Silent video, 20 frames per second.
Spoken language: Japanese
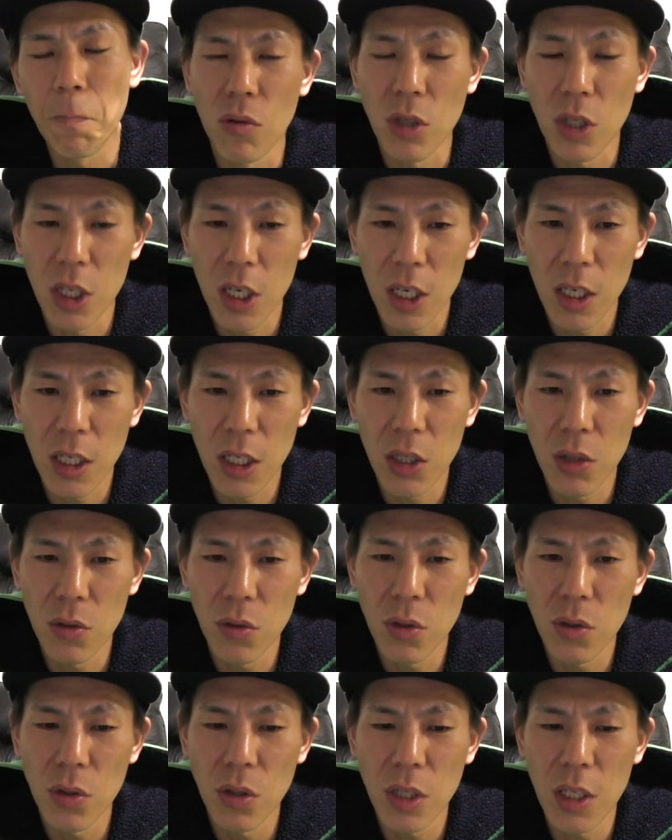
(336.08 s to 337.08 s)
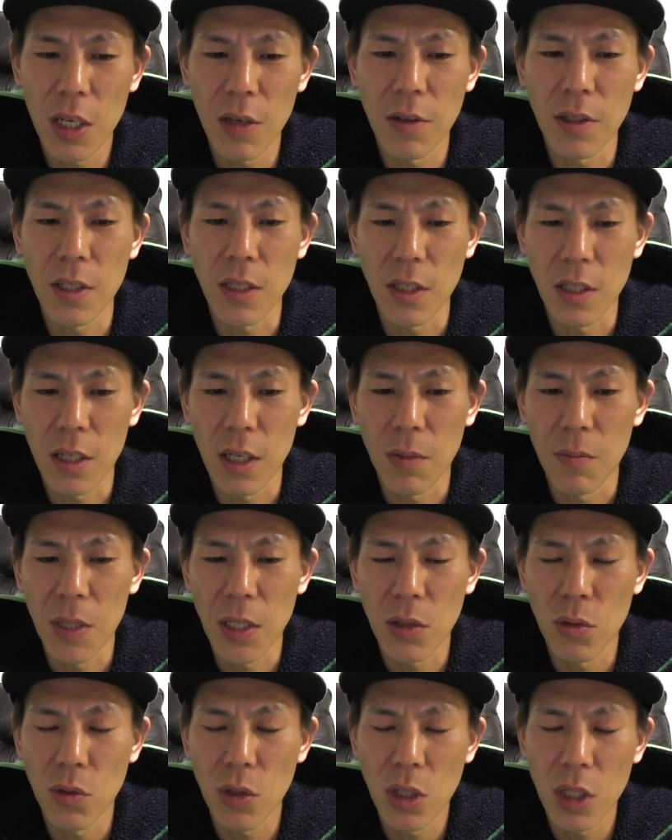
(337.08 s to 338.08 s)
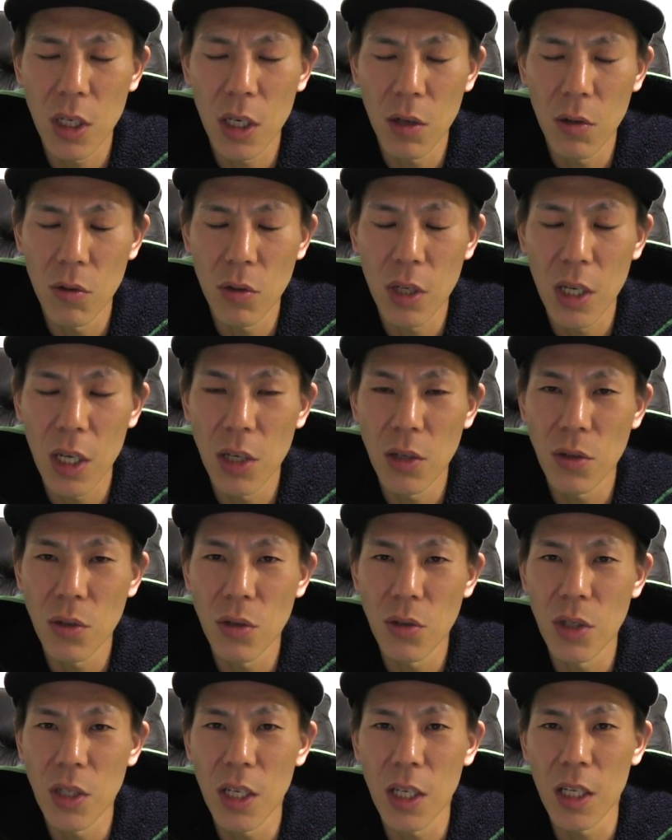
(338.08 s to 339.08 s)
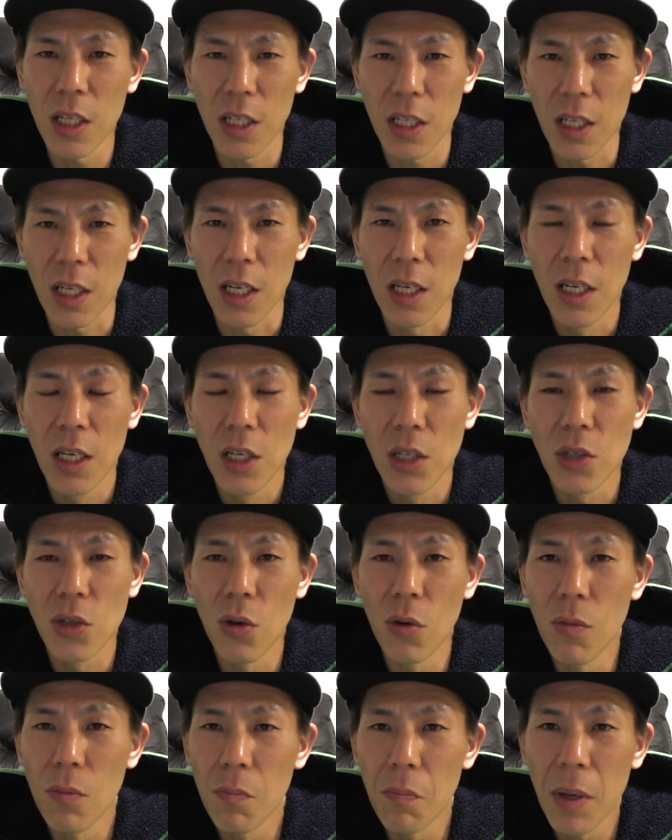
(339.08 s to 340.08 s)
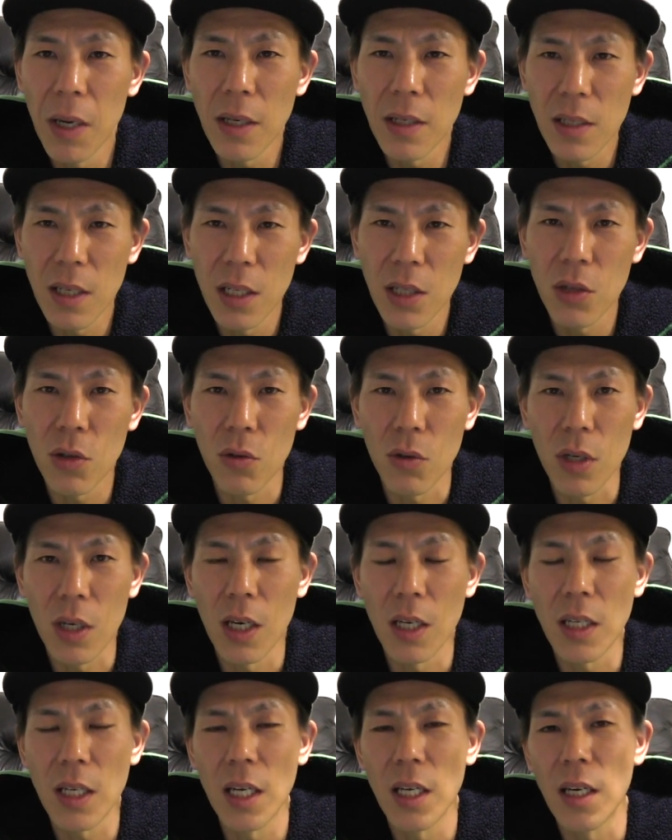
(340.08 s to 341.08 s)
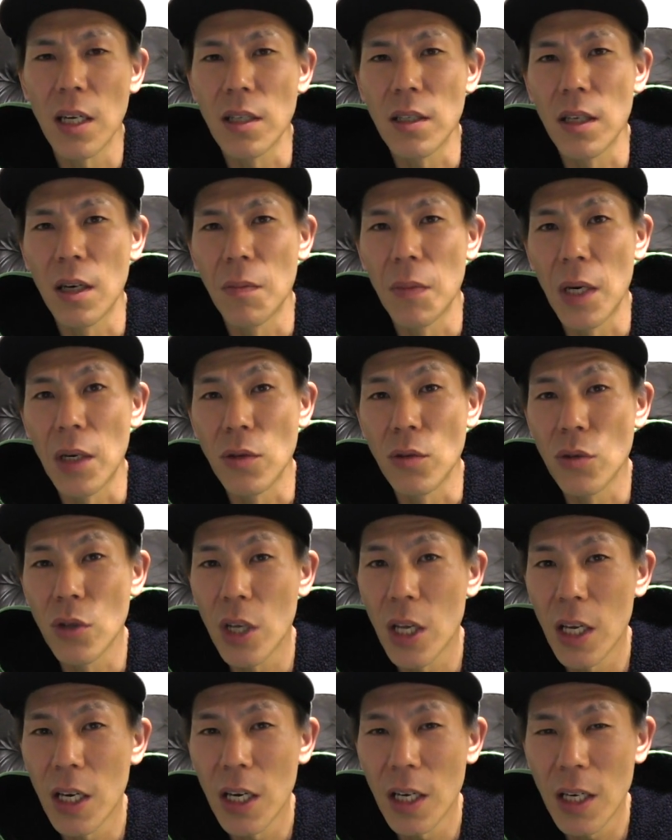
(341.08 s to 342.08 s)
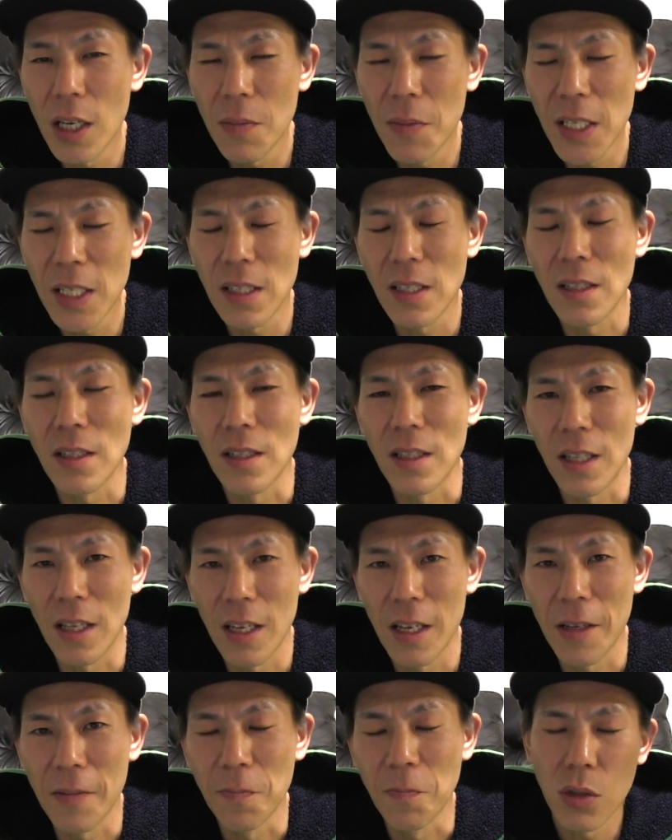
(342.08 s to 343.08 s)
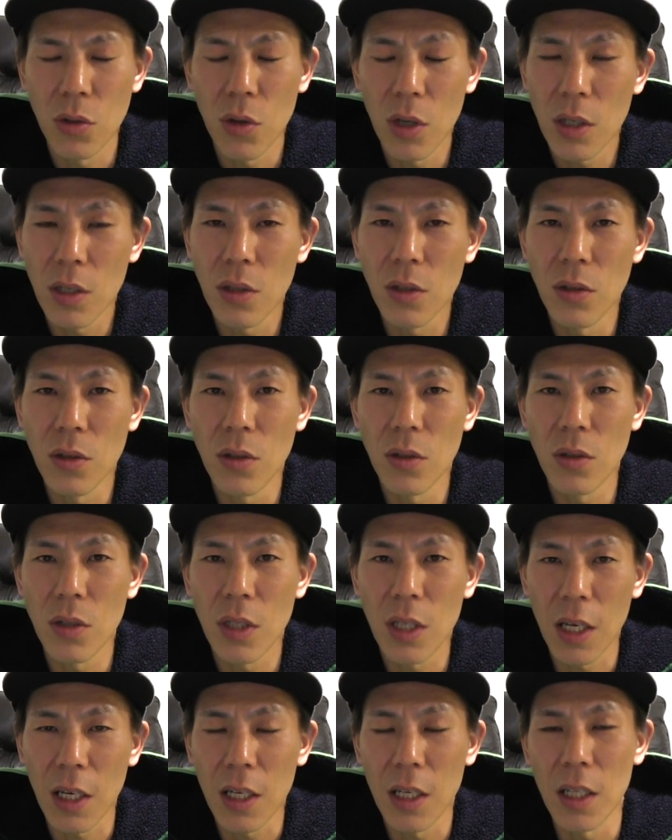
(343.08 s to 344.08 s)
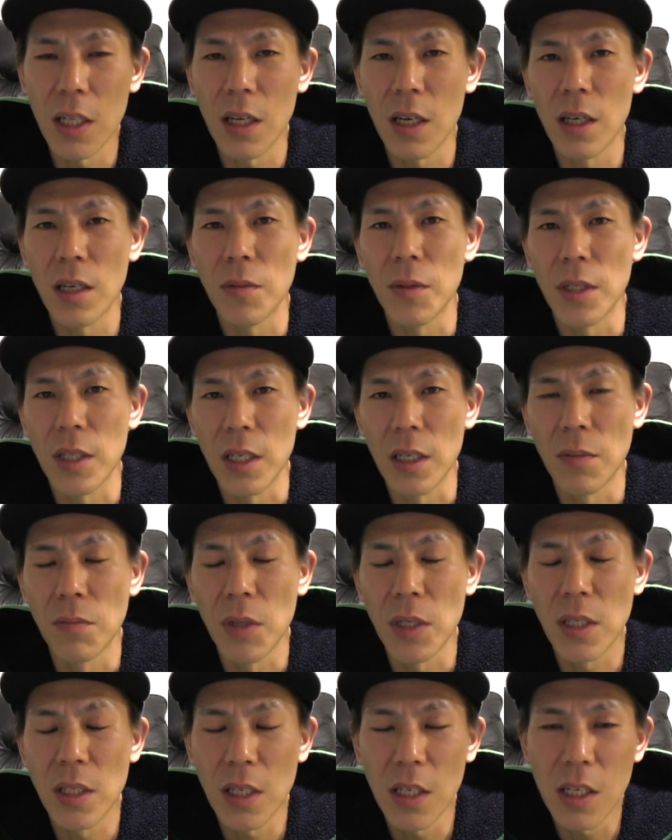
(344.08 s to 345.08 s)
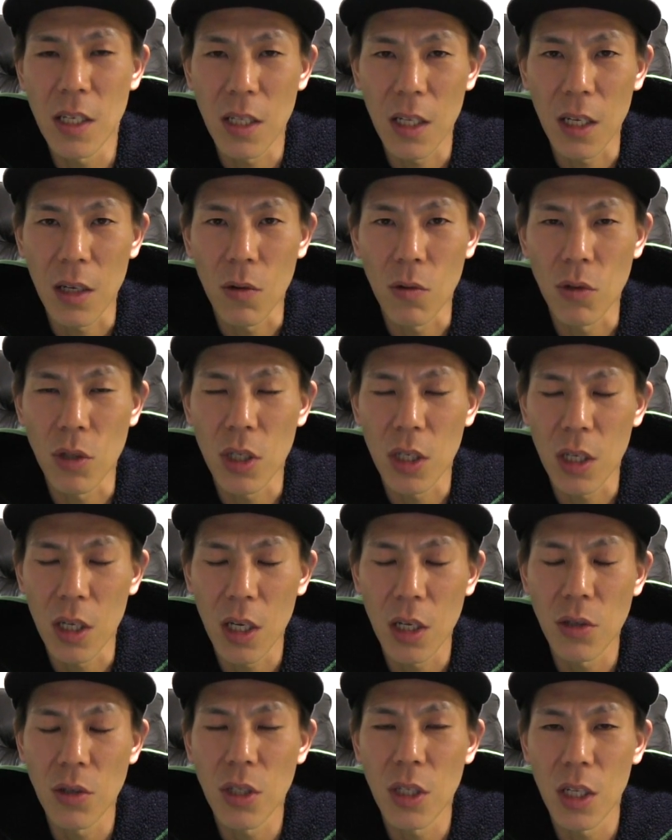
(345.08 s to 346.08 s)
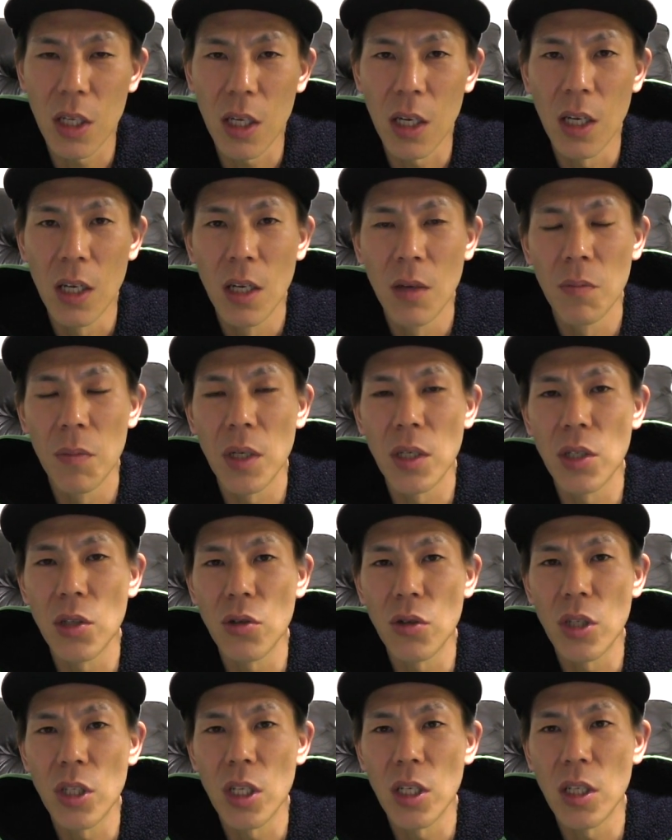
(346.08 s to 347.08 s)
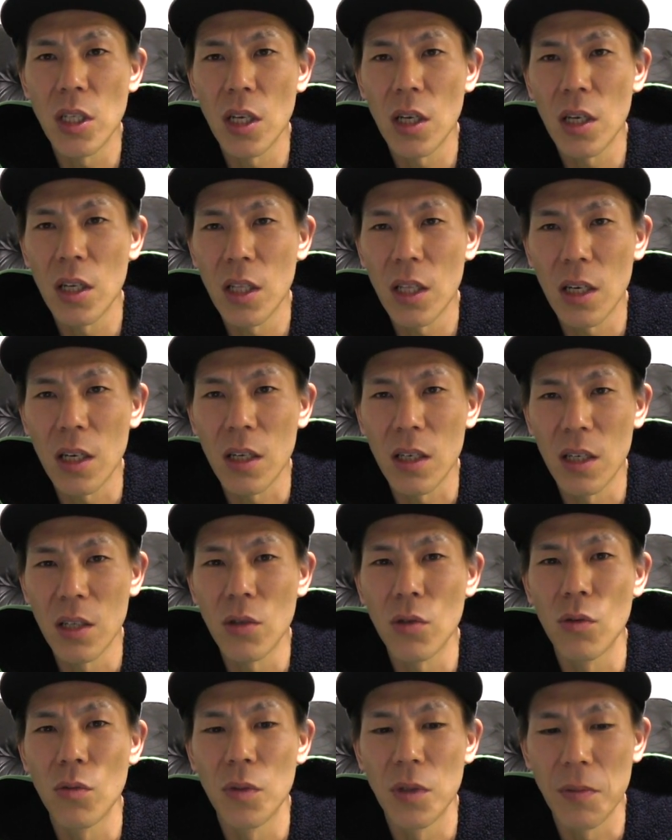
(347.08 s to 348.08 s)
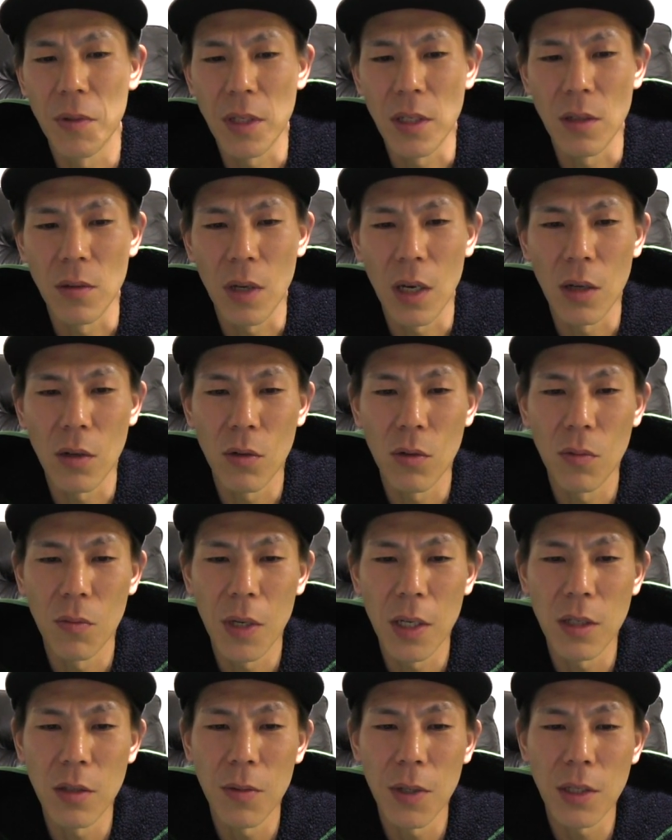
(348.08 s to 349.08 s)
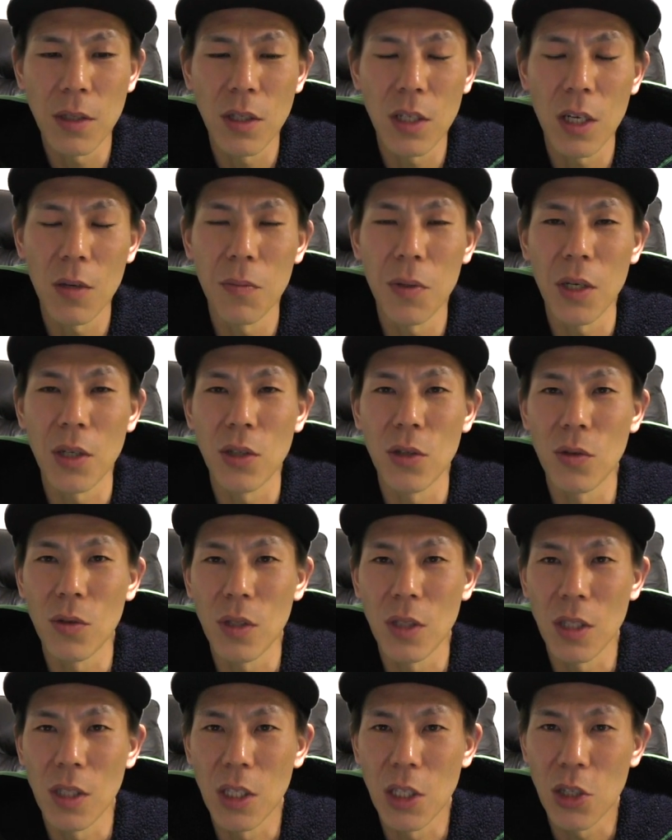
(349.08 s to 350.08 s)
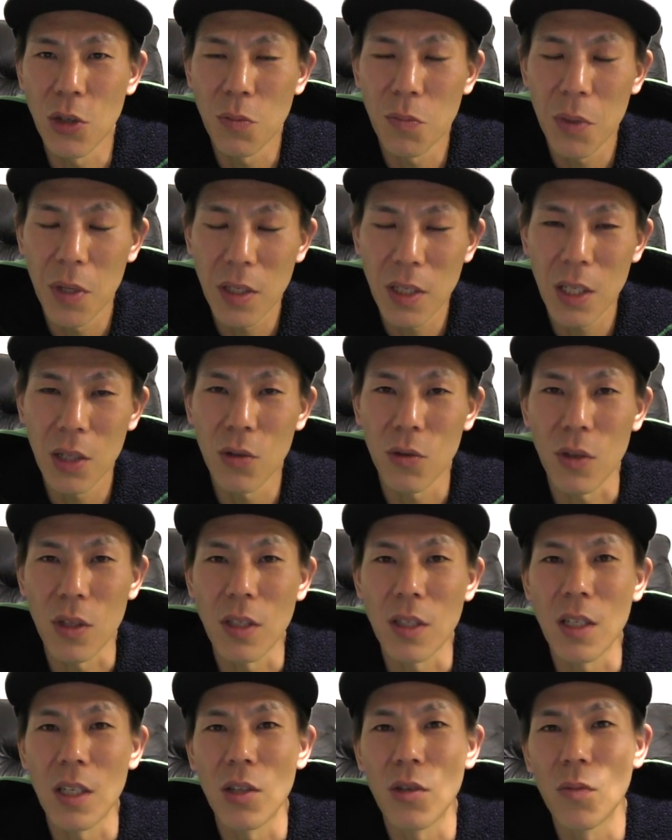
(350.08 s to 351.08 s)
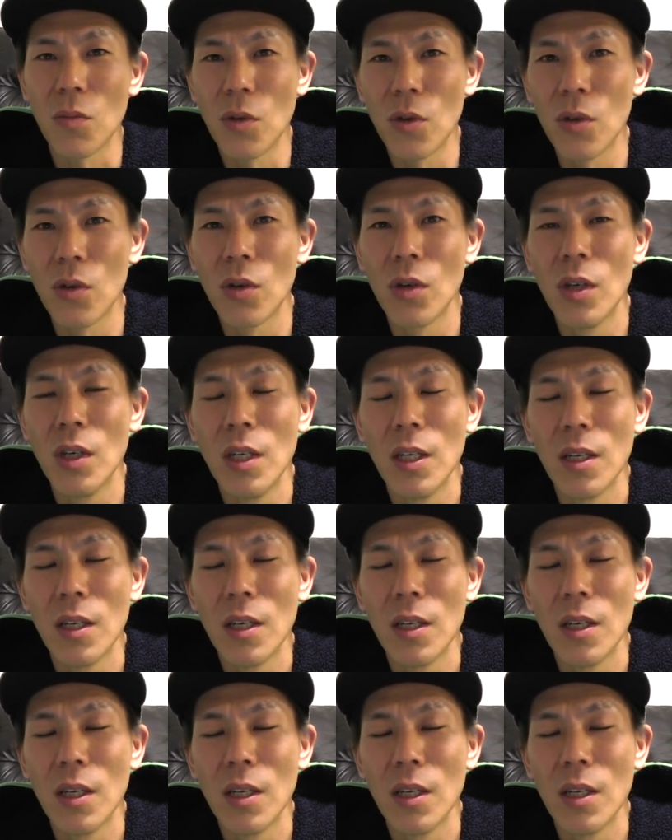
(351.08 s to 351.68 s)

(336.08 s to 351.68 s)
こちら利用する際はですね、まあ、そちらを経由するだけでね4%の還元額がま受けられますんで予約するだけであればね、まあ、ぜひねこちら経由してね、まあ、利用していただけたらなと思いますあのマイルバックキャンペーンは20%ですけども、